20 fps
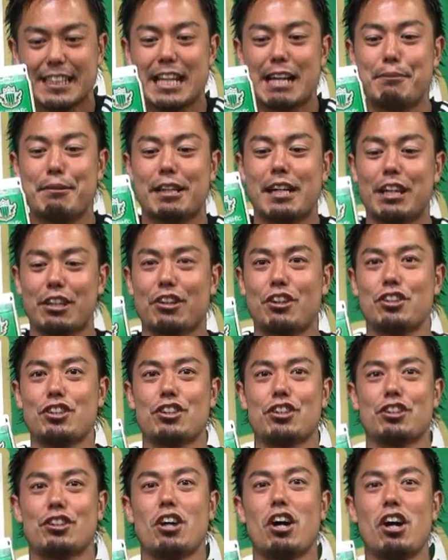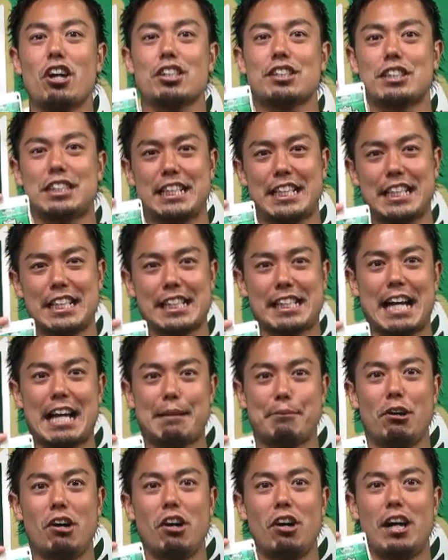山田牛乳の試飲
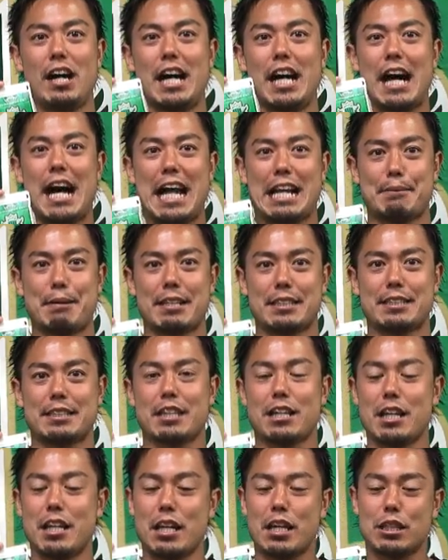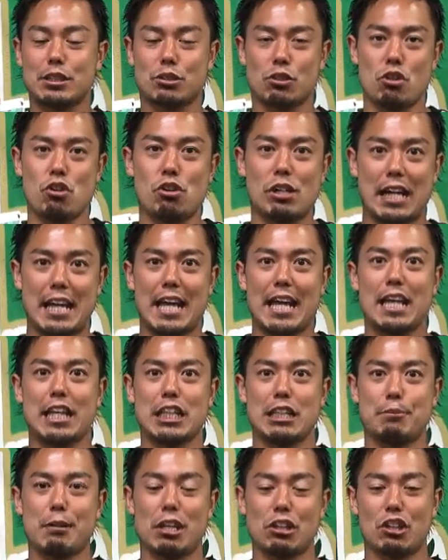会もありますその他
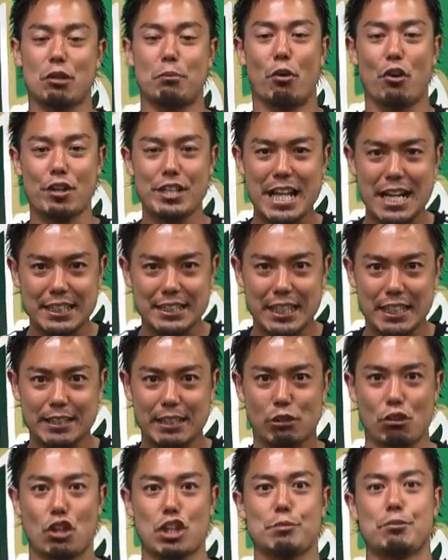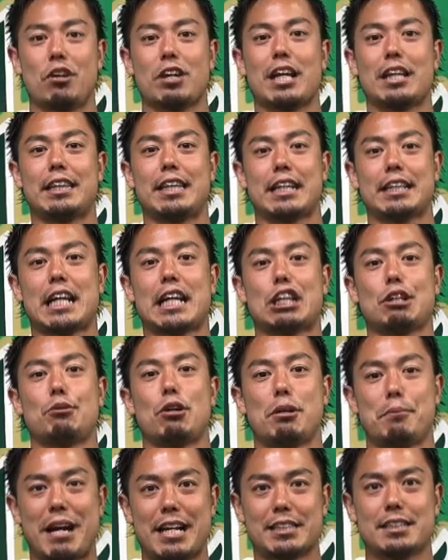ねイベント盛りだくさんでこの日もやっていきたいと
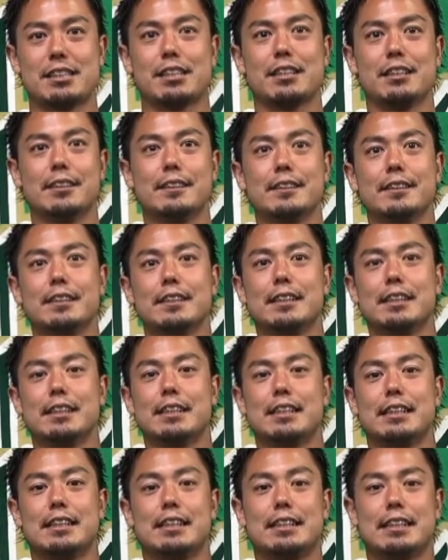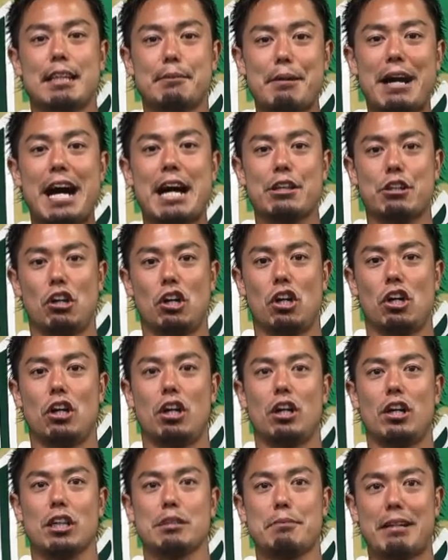思いますでまああ
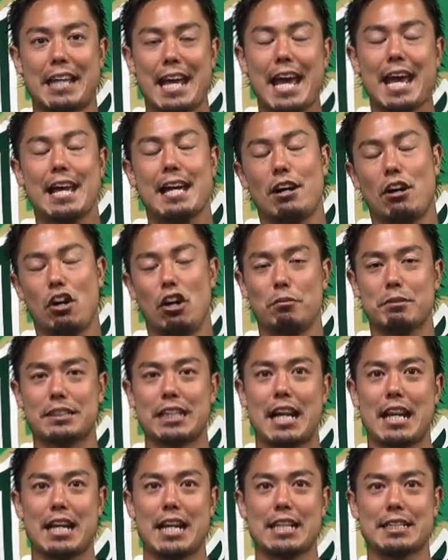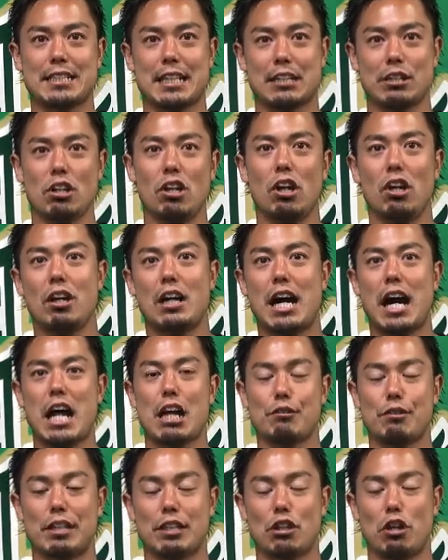のー、今ねホーム3連戦の
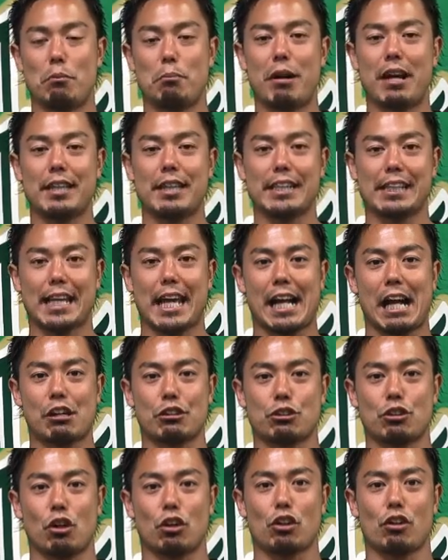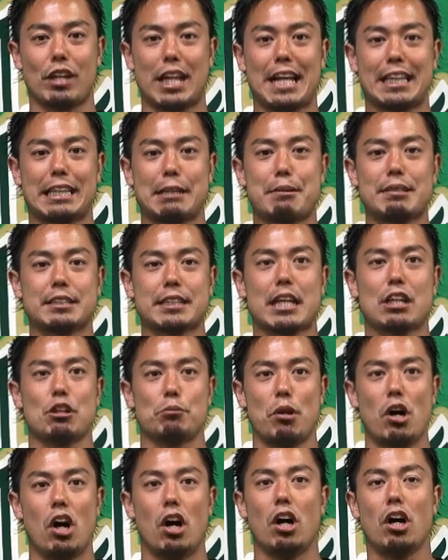アルビン4万人計画ということでやってますけ
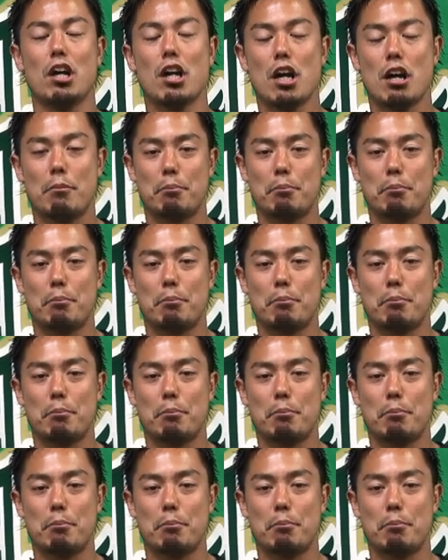ども